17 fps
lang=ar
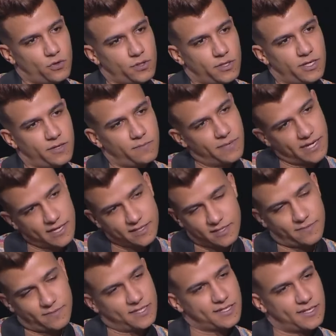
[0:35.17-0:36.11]
قوي
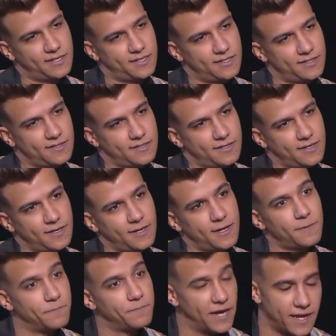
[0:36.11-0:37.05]
البخت مثلا
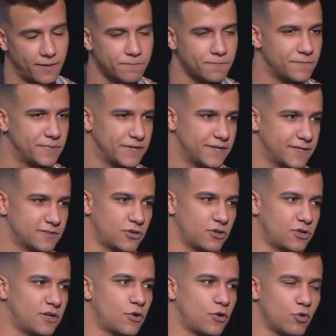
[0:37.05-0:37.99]
مم. بحب ط...